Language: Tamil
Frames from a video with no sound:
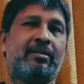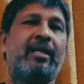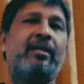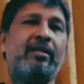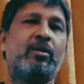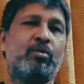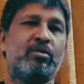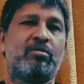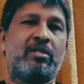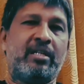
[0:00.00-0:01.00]
டைட்டில் தான்
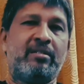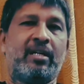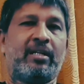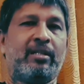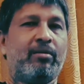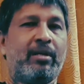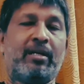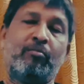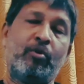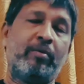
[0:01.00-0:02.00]
கொஞ்சம் ஸ்ட்ரேஞ்சாக இருக்க தவிர
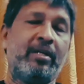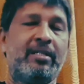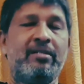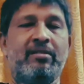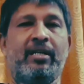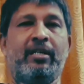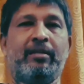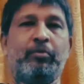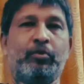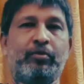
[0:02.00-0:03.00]
மூவி இஸ் ரியலி
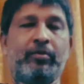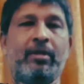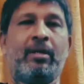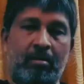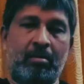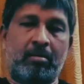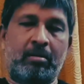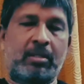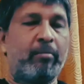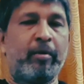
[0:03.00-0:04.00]
பியூட்டிஃபுல்
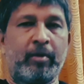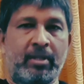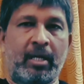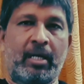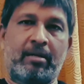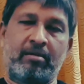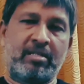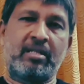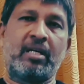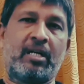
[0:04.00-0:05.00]
சமீபத்தில்
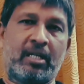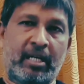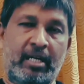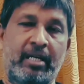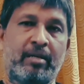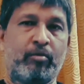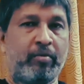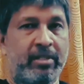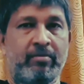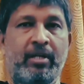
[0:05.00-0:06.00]
ரீசெண்டாக நிறைய
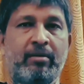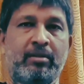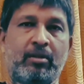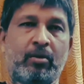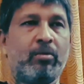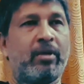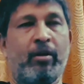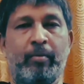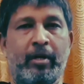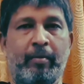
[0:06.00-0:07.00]
மூவிஸ் வெளியே வந்திருக்கும்
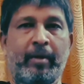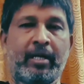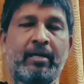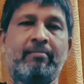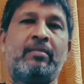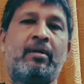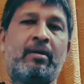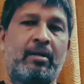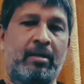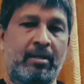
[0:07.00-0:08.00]
கேள்விப்பட்டிருப்பீங்க
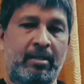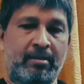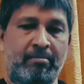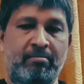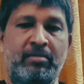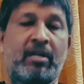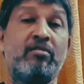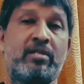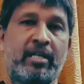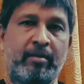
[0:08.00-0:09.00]

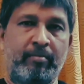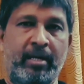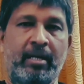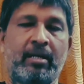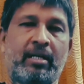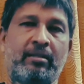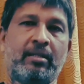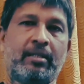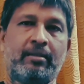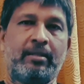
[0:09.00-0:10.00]
கிறிஸ்டியன் பேல் நடித்த
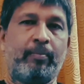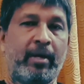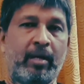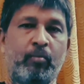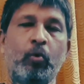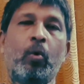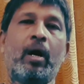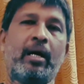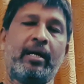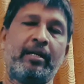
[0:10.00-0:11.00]
த பேல் ப்ளூ
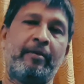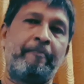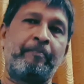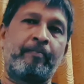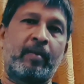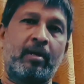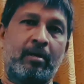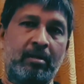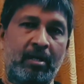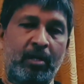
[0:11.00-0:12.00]
ஐ
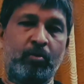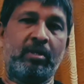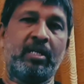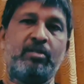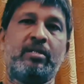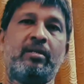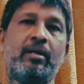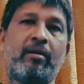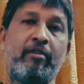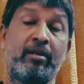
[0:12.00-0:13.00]
ஹாலிவுட் லெஜண்ட்
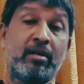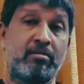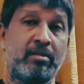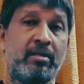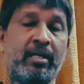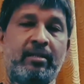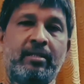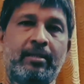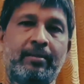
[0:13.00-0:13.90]
கெமின் காஸ்டர் நடித்த